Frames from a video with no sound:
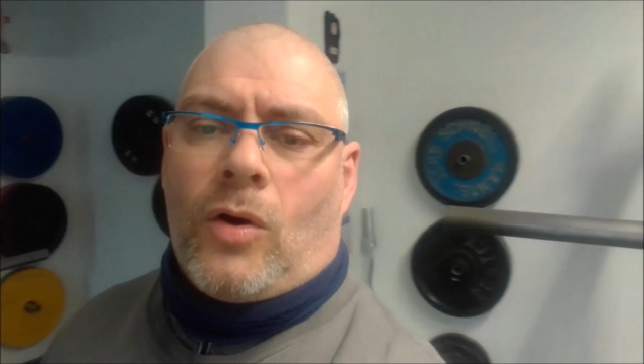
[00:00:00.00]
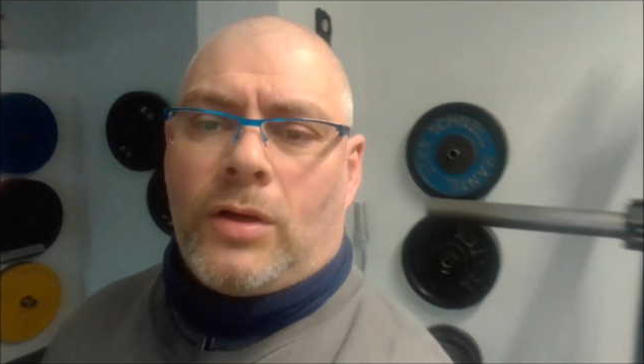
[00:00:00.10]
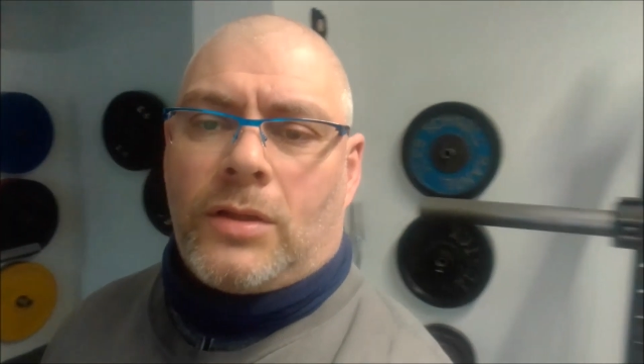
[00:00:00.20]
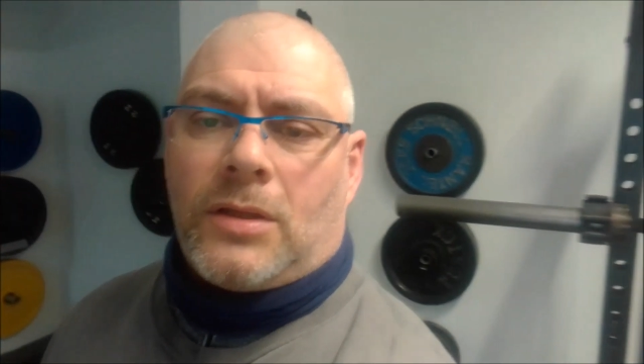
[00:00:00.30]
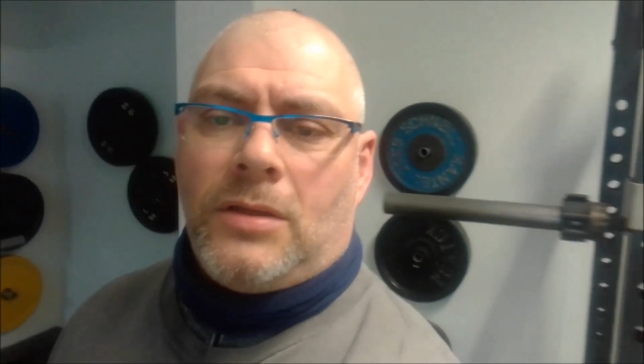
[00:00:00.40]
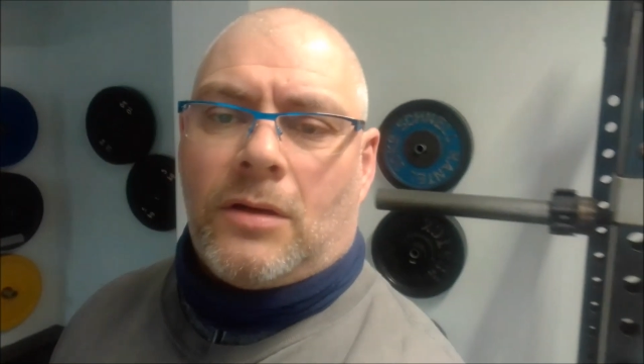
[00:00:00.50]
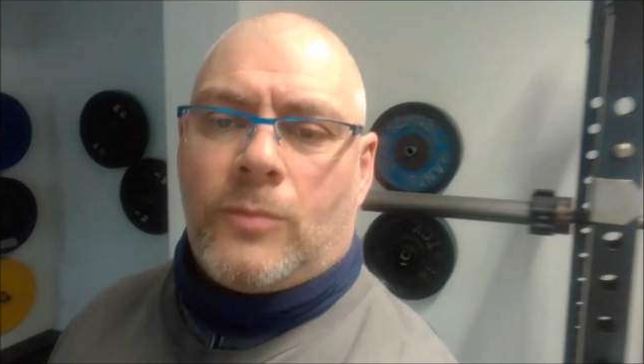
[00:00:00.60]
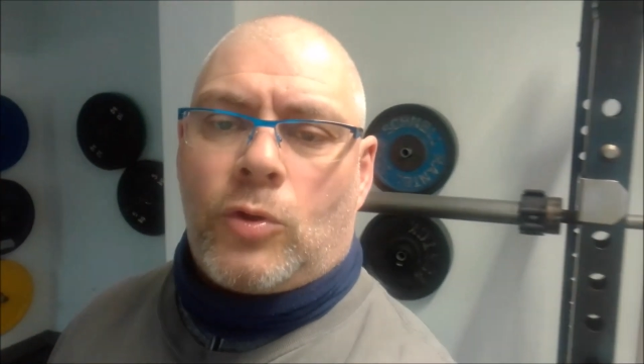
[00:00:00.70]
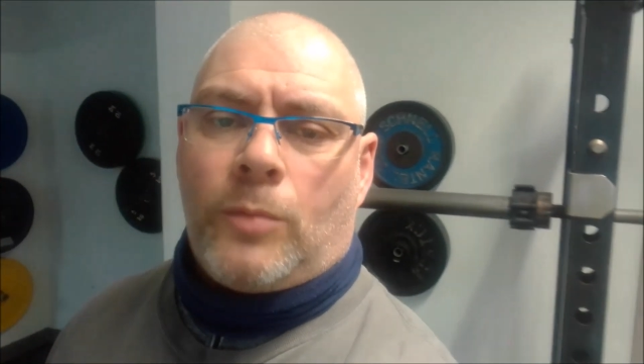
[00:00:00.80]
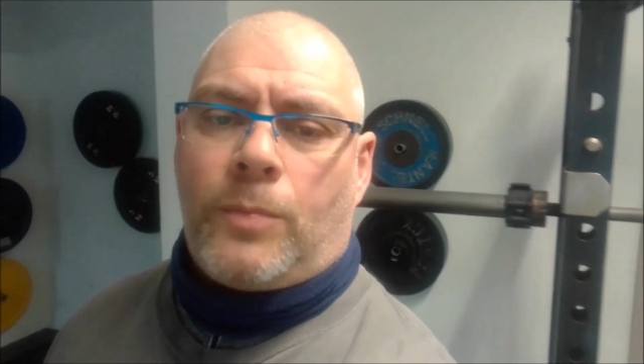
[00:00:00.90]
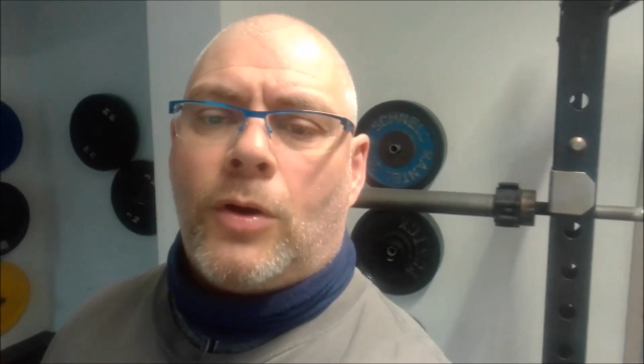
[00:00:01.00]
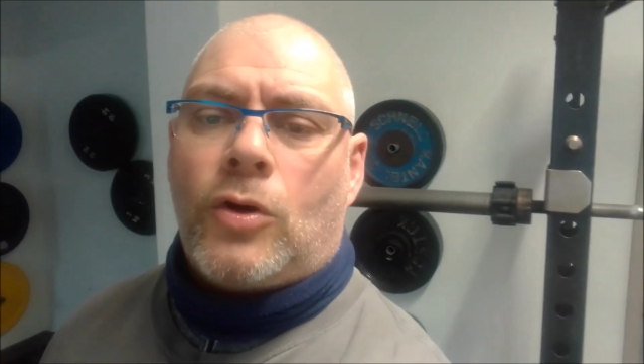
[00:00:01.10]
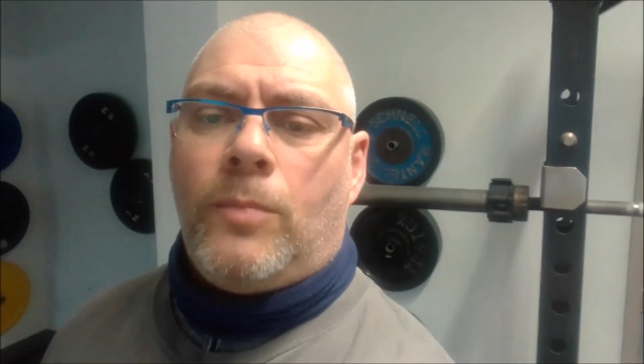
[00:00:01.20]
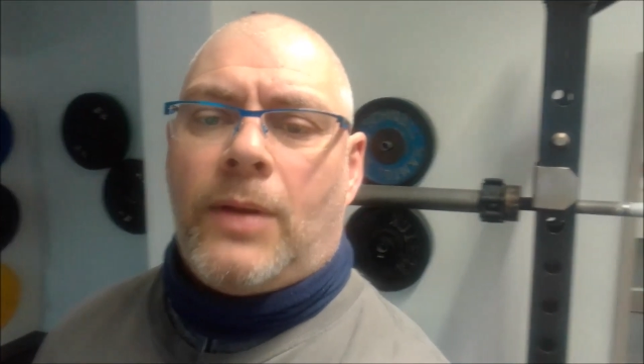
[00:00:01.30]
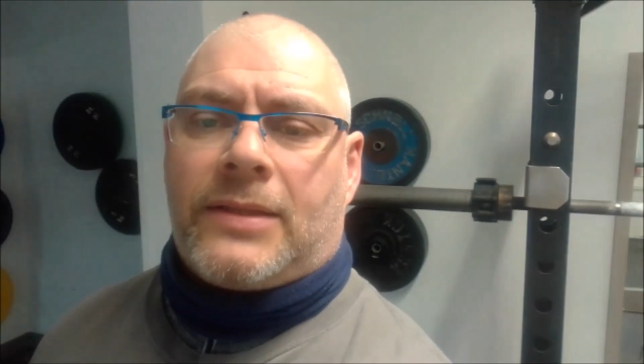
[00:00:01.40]
heute hier im
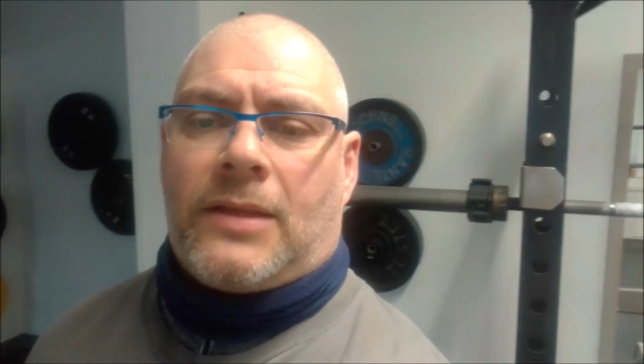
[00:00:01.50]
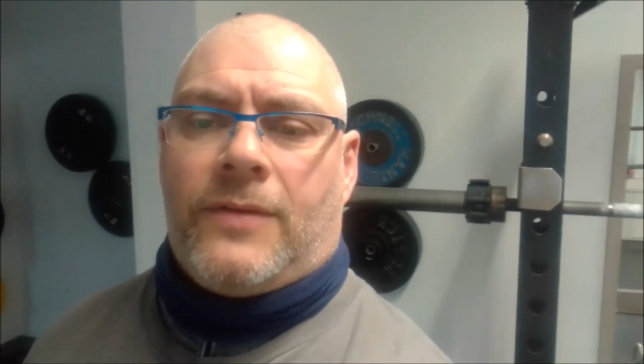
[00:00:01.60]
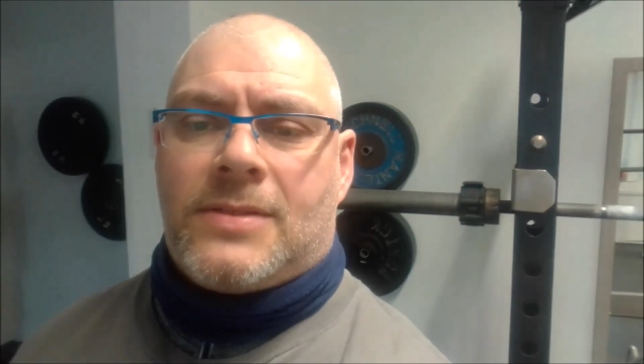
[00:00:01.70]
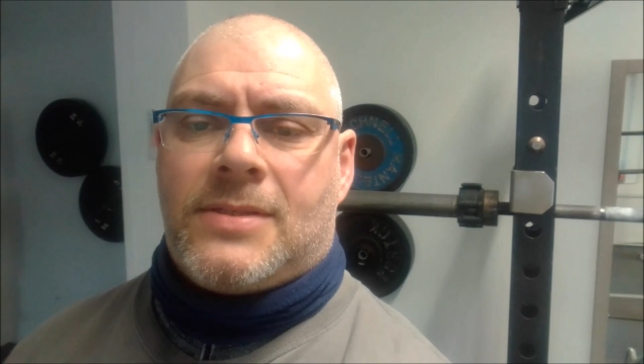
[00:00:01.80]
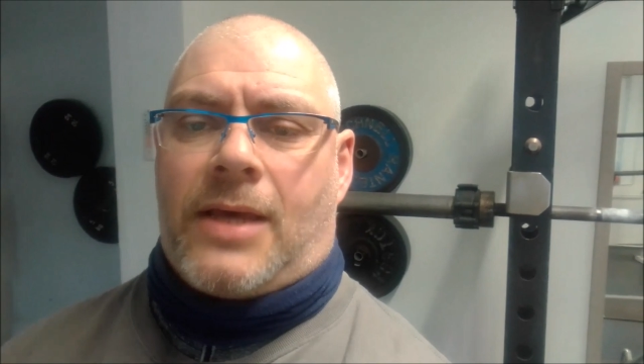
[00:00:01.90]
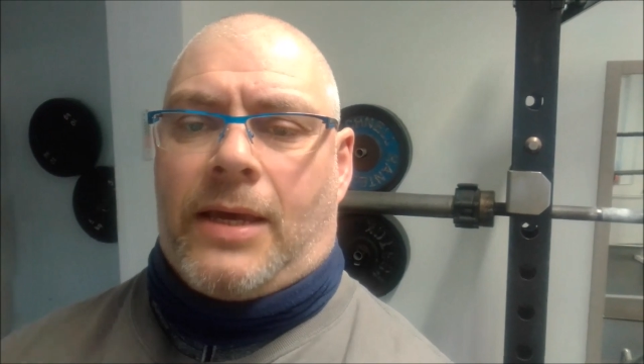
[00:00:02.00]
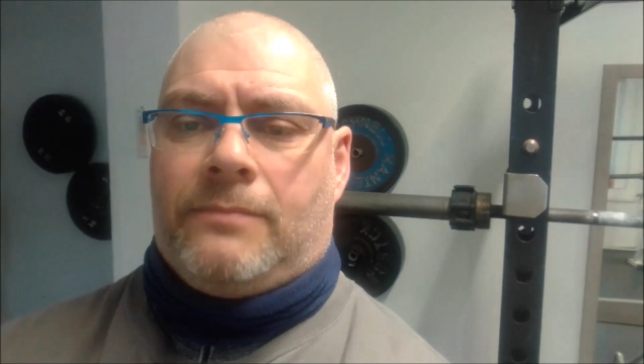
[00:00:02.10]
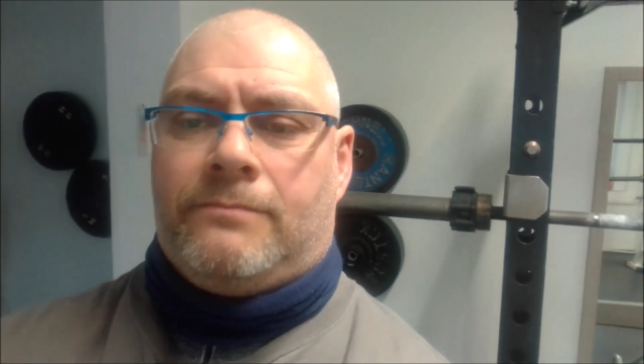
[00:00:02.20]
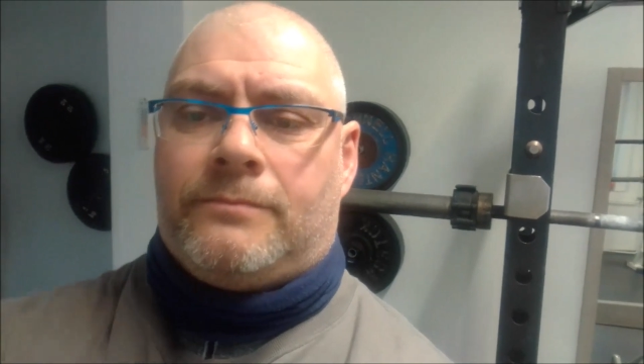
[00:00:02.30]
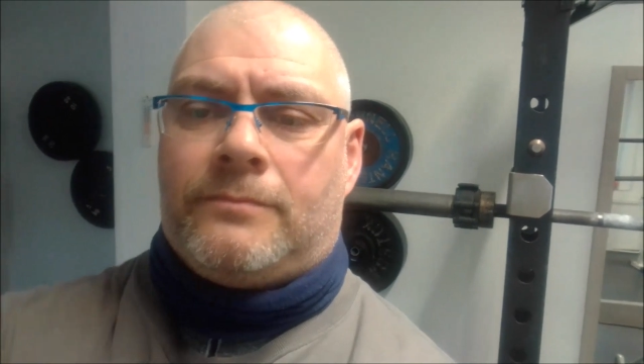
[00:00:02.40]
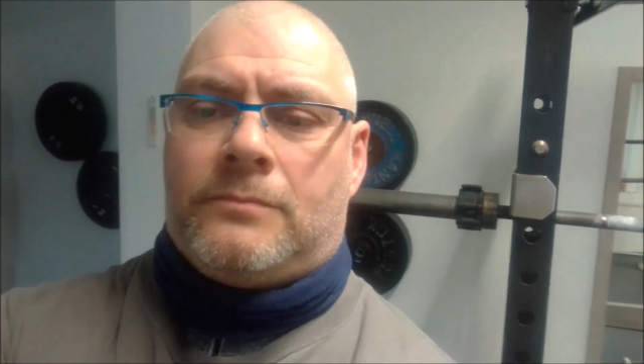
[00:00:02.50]
Club komplett gewesen sein.